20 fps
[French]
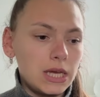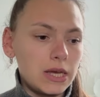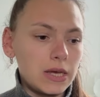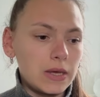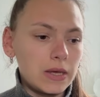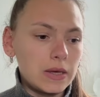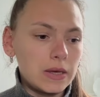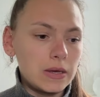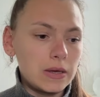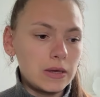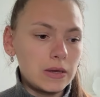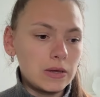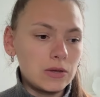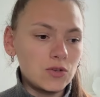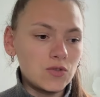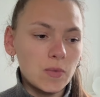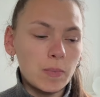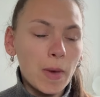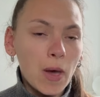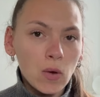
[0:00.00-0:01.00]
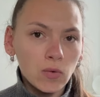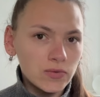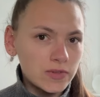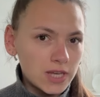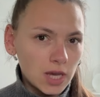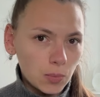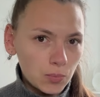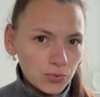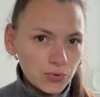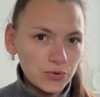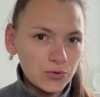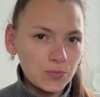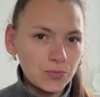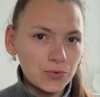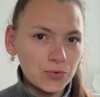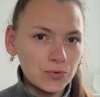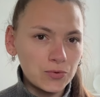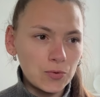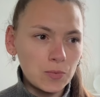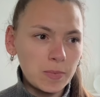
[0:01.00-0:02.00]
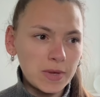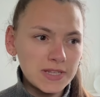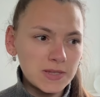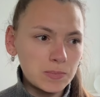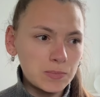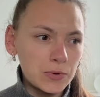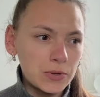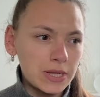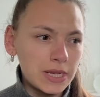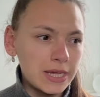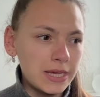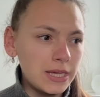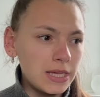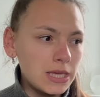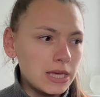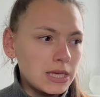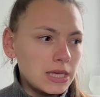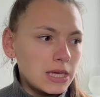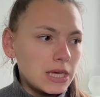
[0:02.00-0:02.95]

je vais pas en dire plus pour ne pas spoiler.